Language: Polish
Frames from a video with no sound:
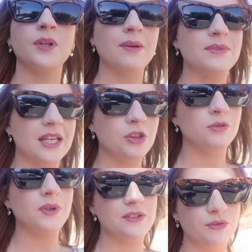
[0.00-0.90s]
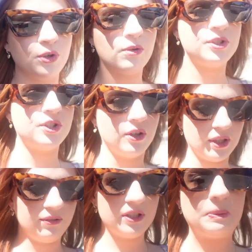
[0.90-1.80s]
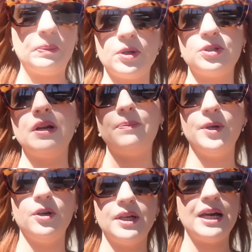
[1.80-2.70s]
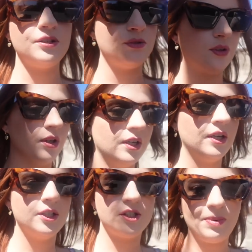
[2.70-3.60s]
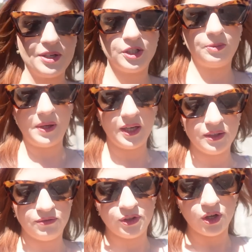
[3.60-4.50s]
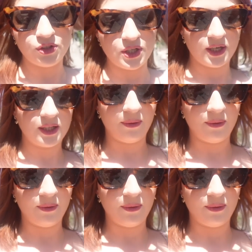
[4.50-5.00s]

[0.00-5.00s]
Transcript: Potem centrum jest w drugą stronę, więc po prostu lepiej od razu zobaczyć piękny widoczek.